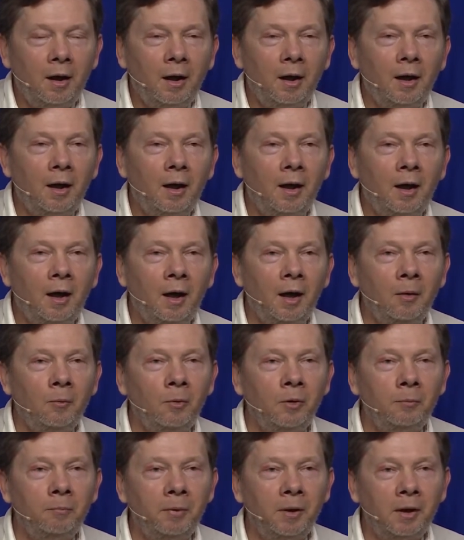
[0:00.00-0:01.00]
мне
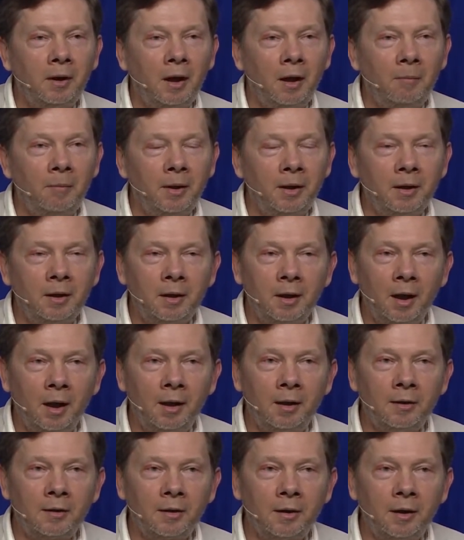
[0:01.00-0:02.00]
следует быть предельно
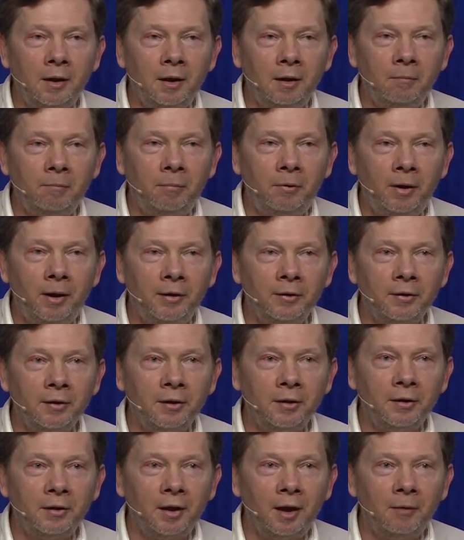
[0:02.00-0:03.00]
осознанным.
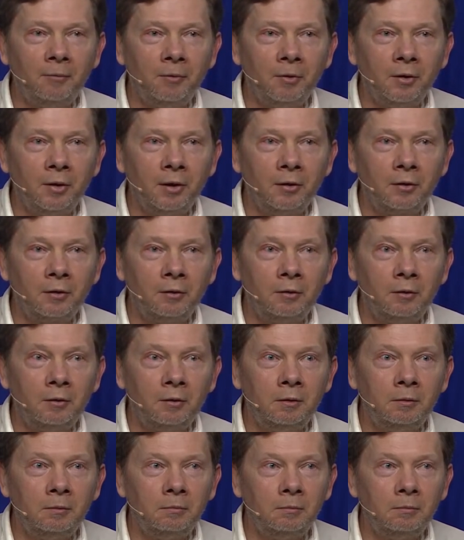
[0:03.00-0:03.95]
Я был весь такой вот.